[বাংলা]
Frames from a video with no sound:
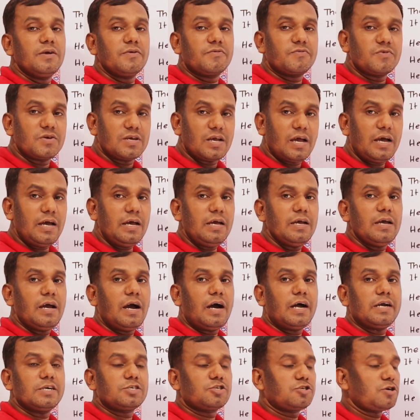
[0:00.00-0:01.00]
ক্রিয়া
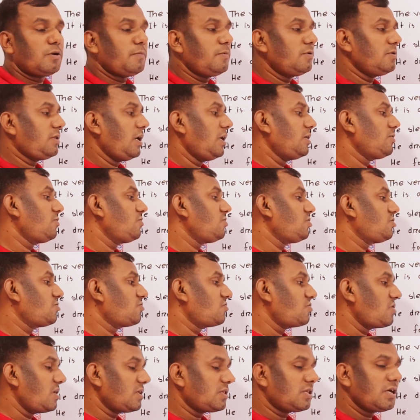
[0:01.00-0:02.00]
আর সমধাতু
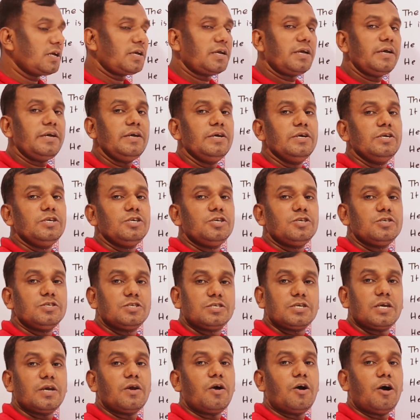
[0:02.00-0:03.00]
ক্রিয়া থেকে
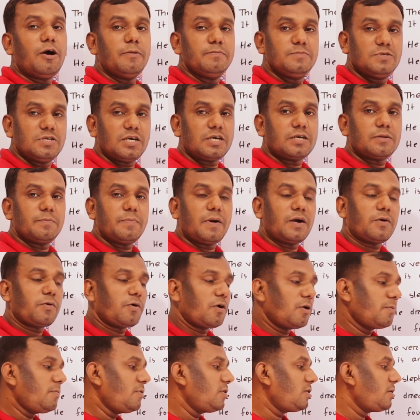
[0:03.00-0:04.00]
যে অবজেক্ট বা
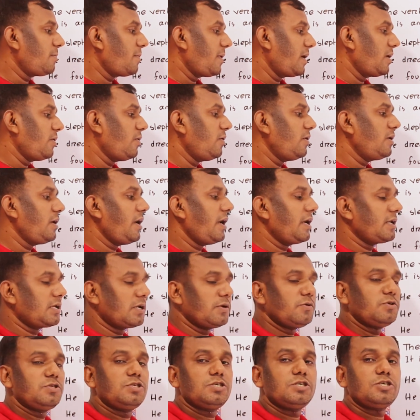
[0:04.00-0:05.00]
কর্মটি বের হয়
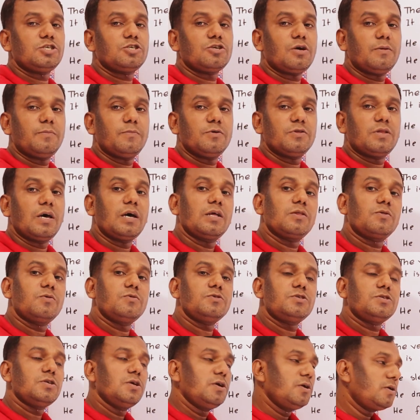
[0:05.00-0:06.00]
এটা হচ্ছে সমধাতু
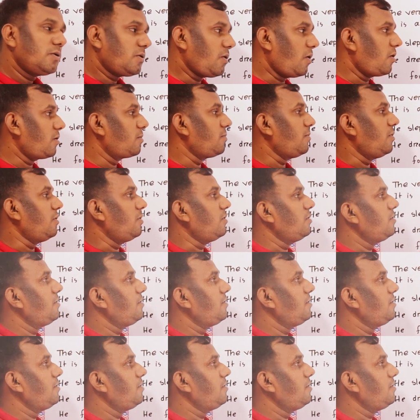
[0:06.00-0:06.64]
কর্ম